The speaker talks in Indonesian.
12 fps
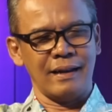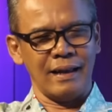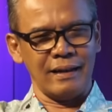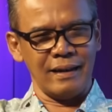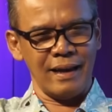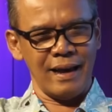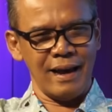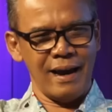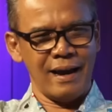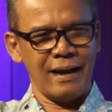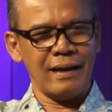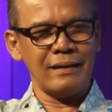Anda
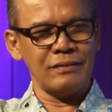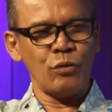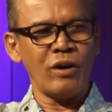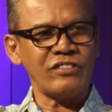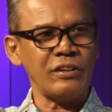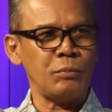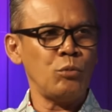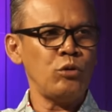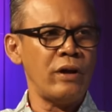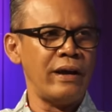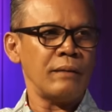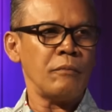wasit
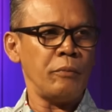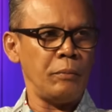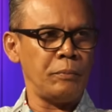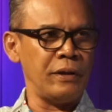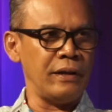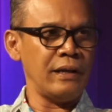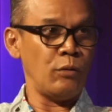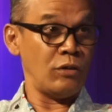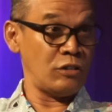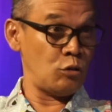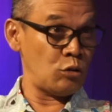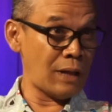muda yang memimpin ini
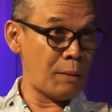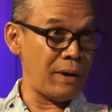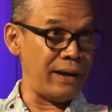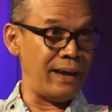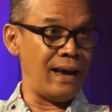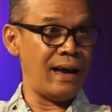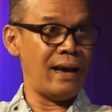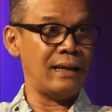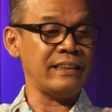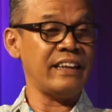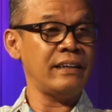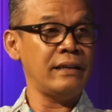wasit utama ya. Iya,
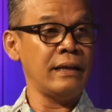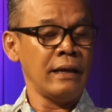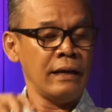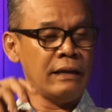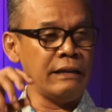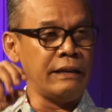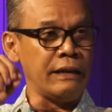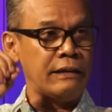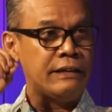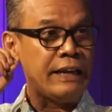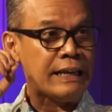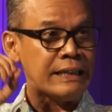pertandingannya menentukan.
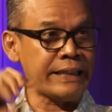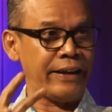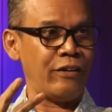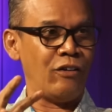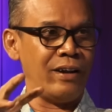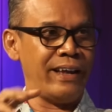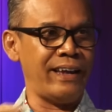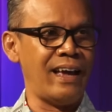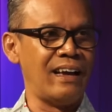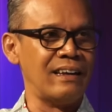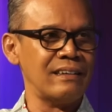Didikte oleh yang